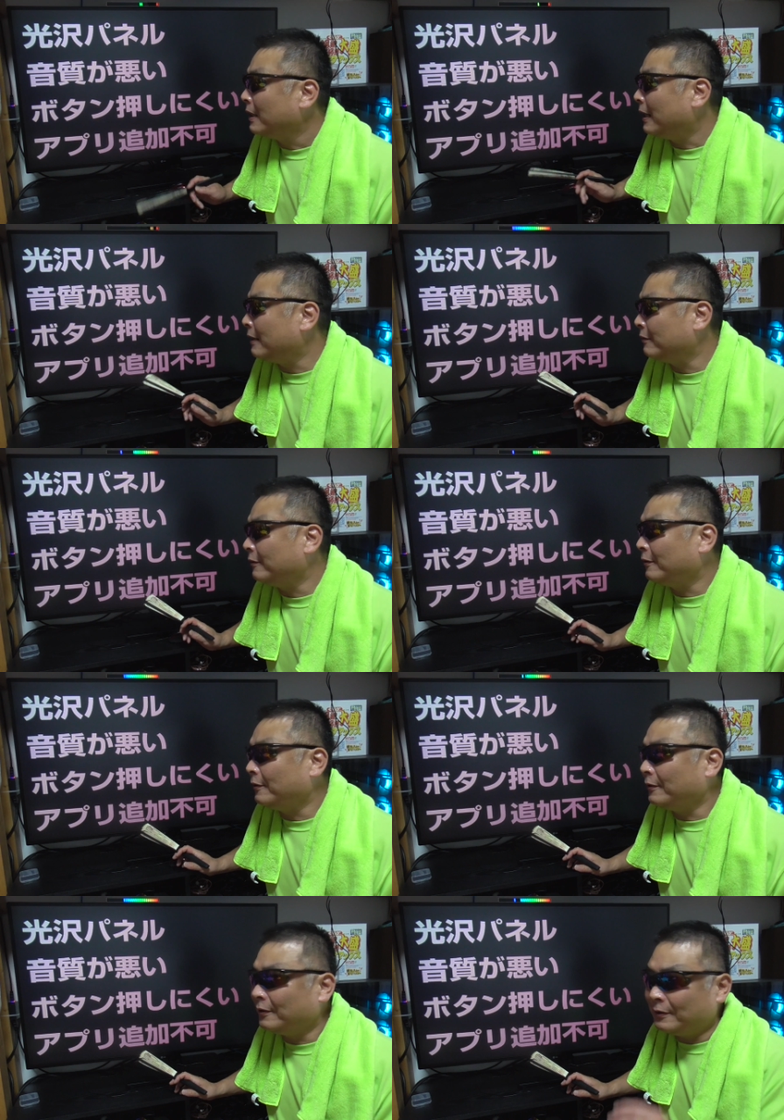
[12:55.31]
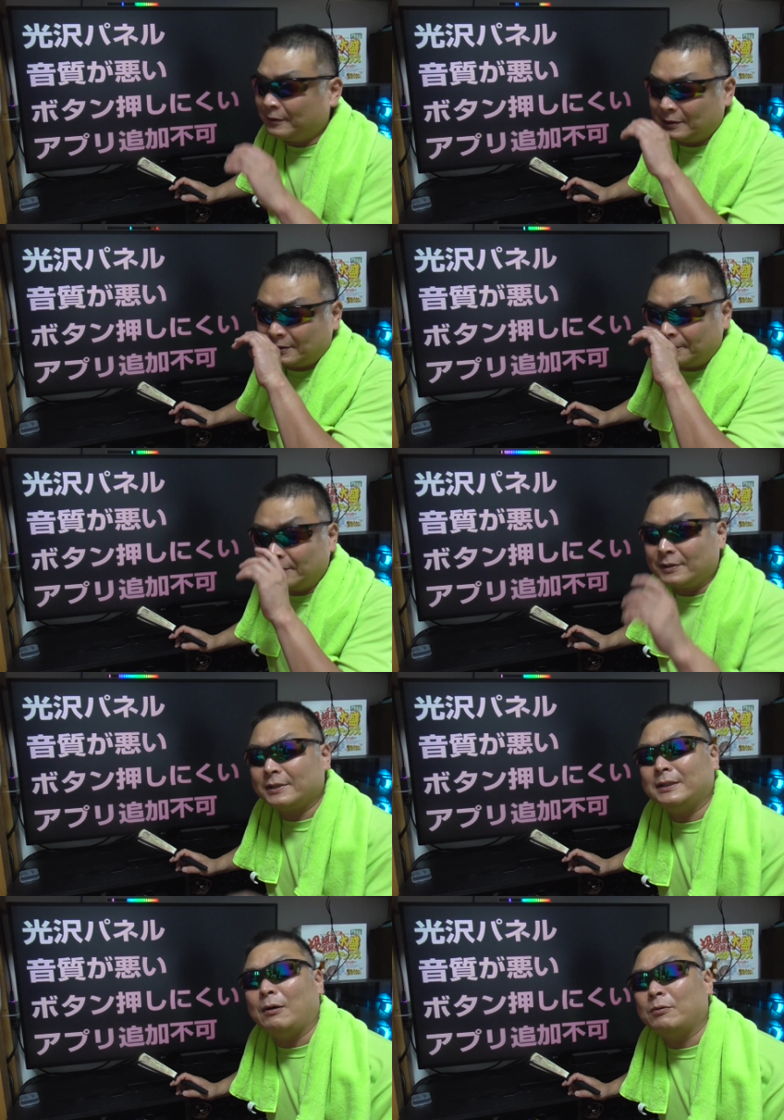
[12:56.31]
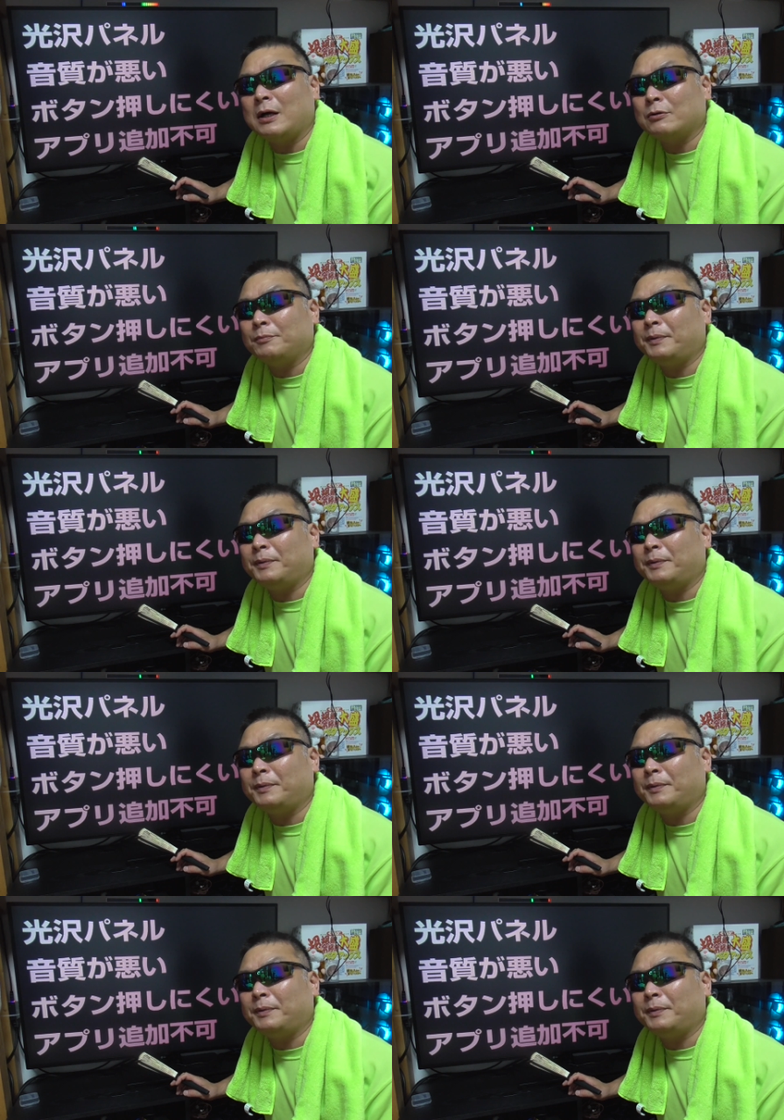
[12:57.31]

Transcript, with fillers: あのー、自分の好きな音楽